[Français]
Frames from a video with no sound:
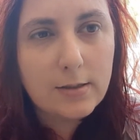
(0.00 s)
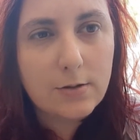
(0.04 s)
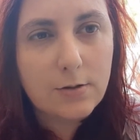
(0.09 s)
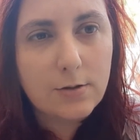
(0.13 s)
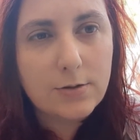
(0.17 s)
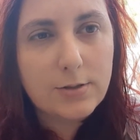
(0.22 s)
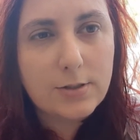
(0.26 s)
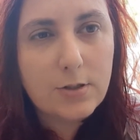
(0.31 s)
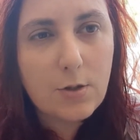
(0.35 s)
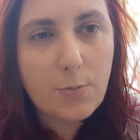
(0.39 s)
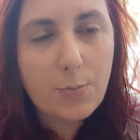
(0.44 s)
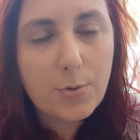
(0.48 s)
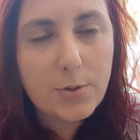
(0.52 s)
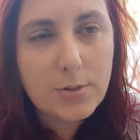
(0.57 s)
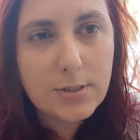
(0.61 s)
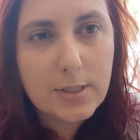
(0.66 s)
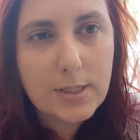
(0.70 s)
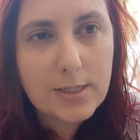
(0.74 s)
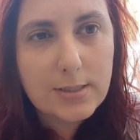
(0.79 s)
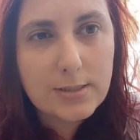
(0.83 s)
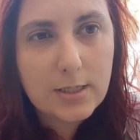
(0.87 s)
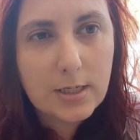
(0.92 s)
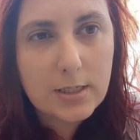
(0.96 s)
Euh, c'est un
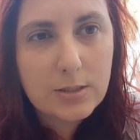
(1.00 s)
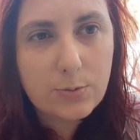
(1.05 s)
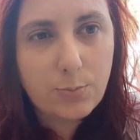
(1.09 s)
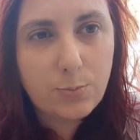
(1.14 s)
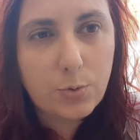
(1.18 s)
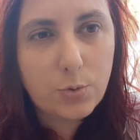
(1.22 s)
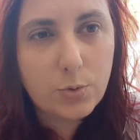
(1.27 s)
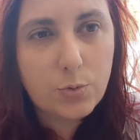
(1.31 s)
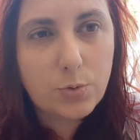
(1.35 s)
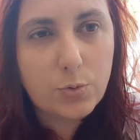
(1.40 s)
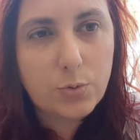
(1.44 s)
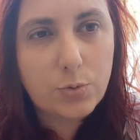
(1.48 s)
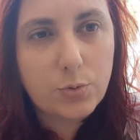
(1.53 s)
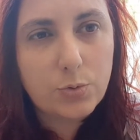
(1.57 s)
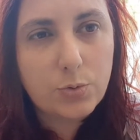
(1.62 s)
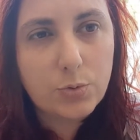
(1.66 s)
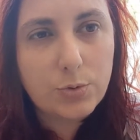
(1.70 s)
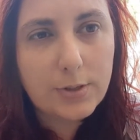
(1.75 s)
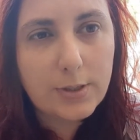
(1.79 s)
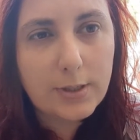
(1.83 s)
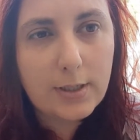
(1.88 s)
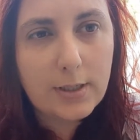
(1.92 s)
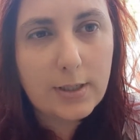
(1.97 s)
poste qui la stresse
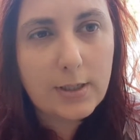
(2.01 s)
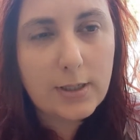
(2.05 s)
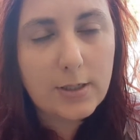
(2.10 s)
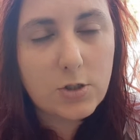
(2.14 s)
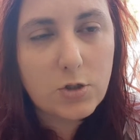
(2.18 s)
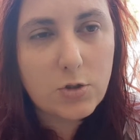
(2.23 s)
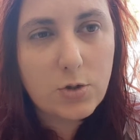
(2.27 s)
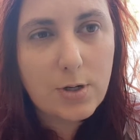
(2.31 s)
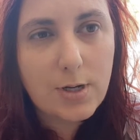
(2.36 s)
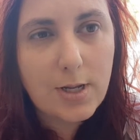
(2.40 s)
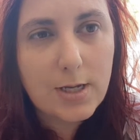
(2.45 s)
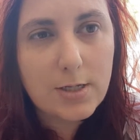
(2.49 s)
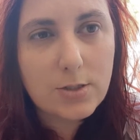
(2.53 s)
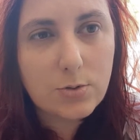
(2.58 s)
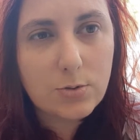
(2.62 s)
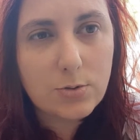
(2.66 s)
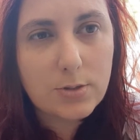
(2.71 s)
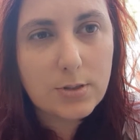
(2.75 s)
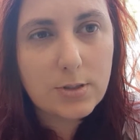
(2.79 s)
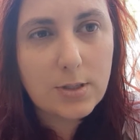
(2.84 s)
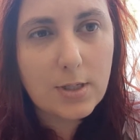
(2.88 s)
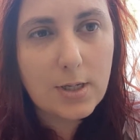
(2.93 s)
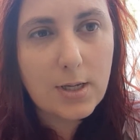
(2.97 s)
beaucoup et je l'ai
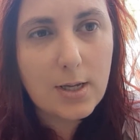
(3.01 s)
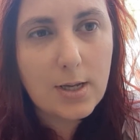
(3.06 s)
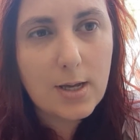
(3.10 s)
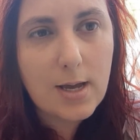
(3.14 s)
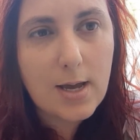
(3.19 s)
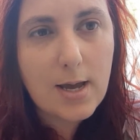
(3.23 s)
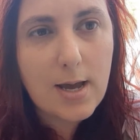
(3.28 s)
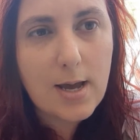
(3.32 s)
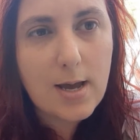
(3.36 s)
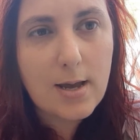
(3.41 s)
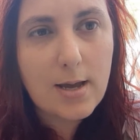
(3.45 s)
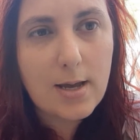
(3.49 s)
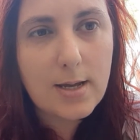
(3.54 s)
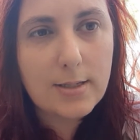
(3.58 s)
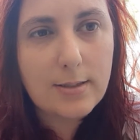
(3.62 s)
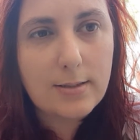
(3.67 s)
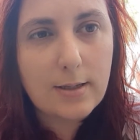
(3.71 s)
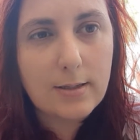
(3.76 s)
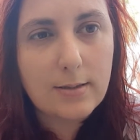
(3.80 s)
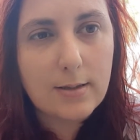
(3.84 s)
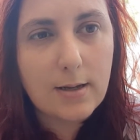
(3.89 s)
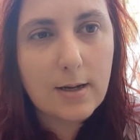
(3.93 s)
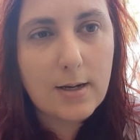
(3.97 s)
associée à
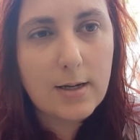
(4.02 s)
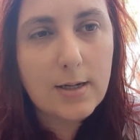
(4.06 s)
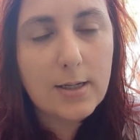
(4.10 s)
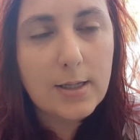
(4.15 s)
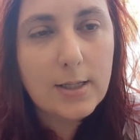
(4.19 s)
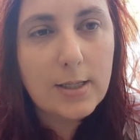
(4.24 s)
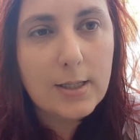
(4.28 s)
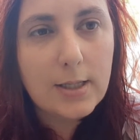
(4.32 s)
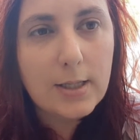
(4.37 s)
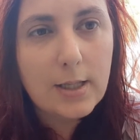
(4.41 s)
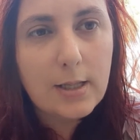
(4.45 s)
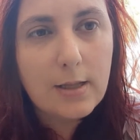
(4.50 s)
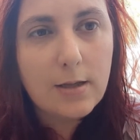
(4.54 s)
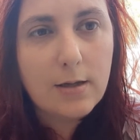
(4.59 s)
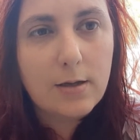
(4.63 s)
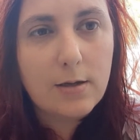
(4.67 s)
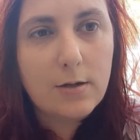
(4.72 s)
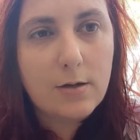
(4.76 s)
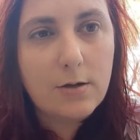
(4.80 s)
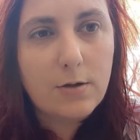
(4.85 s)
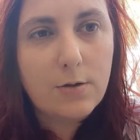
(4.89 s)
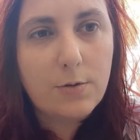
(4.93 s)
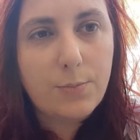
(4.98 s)
Athéna
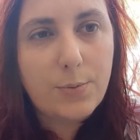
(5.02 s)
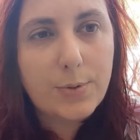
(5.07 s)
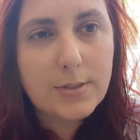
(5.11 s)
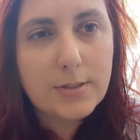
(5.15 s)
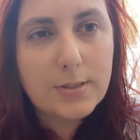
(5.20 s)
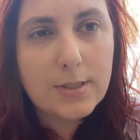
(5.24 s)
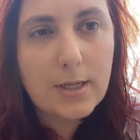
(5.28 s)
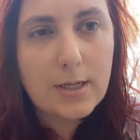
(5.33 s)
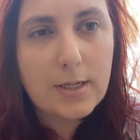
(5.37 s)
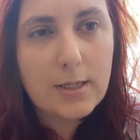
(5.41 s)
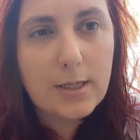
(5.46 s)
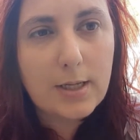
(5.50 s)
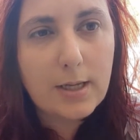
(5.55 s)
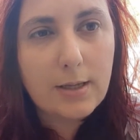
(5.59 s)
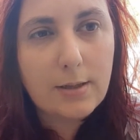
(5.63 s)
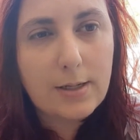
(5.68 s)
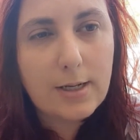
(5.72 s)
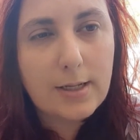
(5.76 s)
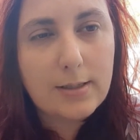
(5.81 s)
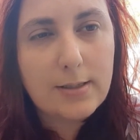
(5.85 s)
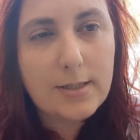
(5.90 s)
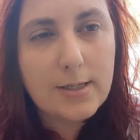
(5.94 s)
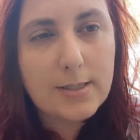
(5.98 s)
euh, parce qu'elle
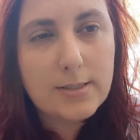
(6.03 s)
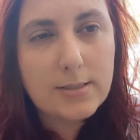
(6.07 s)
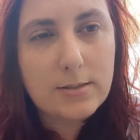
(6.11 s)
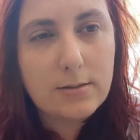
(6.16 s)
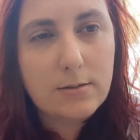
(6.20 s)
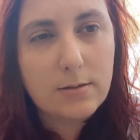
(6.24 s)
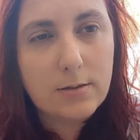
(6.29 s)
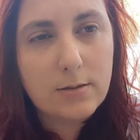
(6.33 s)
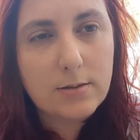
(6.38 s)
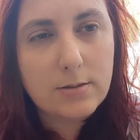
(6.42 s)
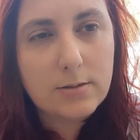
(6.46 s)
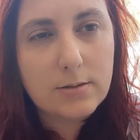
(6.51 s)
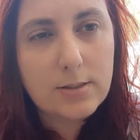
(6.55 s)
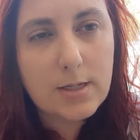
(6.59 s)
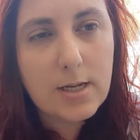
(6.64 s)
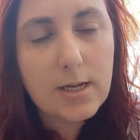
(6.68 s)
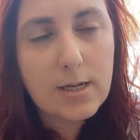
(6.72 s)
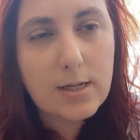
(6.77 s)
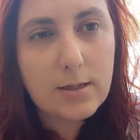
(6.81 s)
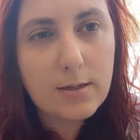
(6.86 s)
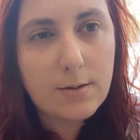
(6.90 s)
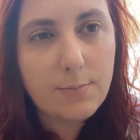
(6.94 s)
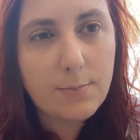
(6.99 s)
est la déesse des
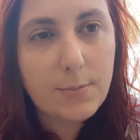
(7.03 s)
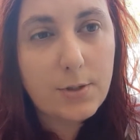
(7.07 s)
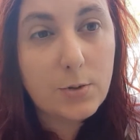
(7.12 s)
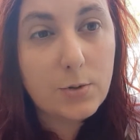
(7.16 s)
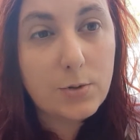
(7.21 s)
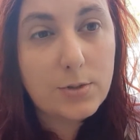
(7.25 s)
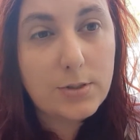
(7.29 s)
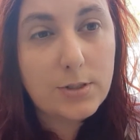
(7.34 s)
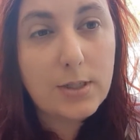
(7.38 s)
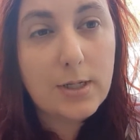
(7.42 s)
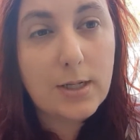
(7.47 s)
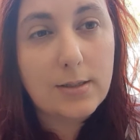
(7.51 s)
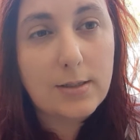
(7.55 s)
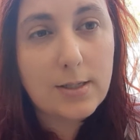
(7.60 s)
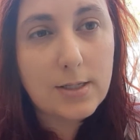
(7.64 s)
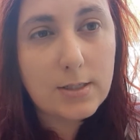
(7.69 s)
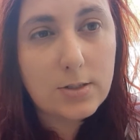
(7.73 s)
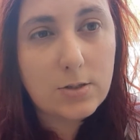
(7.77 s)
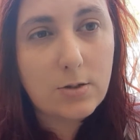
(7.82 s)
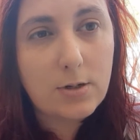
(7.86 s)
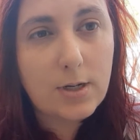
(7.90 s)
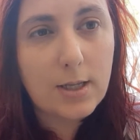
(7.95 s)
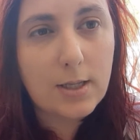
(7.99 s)
arts mais aussi la
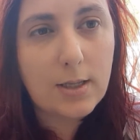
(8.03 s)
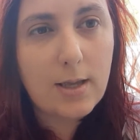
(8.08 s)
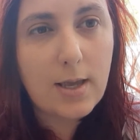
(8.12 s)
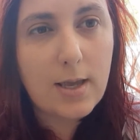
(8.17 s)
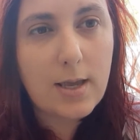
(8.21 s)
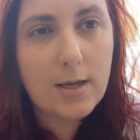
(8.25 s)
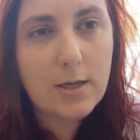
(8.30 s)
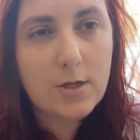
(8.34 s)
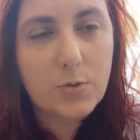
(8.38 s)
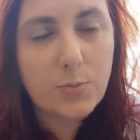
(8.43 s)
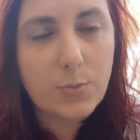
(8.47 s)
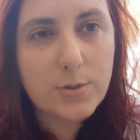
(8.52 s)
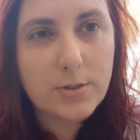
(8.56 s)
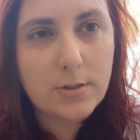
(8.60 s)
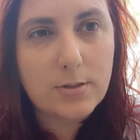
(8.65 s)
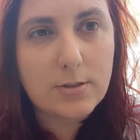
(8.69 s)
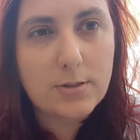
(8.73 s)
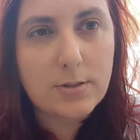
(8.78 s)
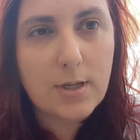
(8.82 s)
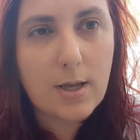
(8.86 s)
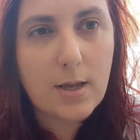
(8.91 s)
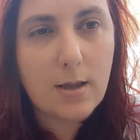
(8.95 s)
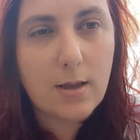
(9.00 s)
déesse de la guerre et je pense
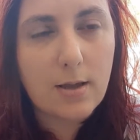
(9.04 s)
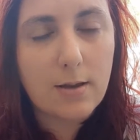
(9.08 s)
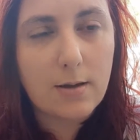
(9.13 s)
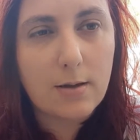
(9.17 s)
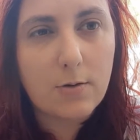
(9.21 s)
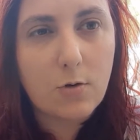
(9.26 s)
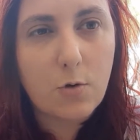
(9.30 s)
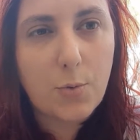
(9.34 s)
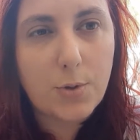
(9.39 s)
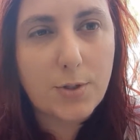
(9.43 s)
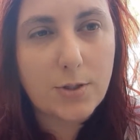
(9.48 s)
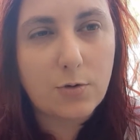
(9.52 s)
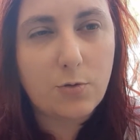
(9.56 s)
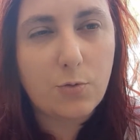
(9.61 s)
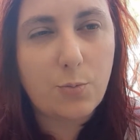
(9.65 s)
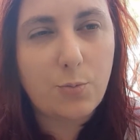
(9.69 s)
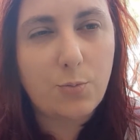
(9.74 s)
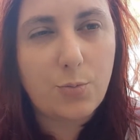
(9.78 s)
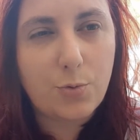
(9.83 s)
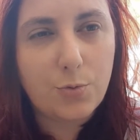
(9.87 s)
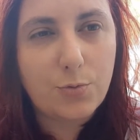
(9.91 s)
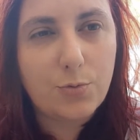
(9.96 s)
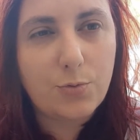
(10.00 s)
que ça représente
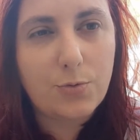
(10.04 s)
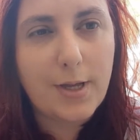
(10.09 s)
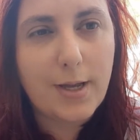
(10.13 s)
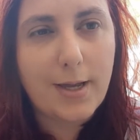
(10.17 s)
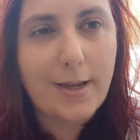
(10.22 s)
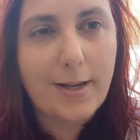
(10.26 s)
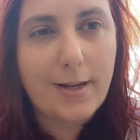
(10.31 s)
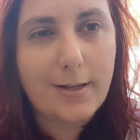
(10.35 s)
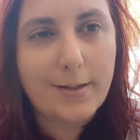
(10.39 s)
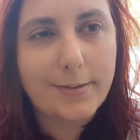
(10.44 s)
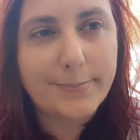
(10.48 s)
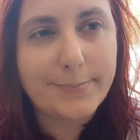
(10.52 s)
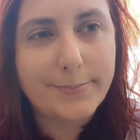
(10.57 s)
beaucoup d'elle.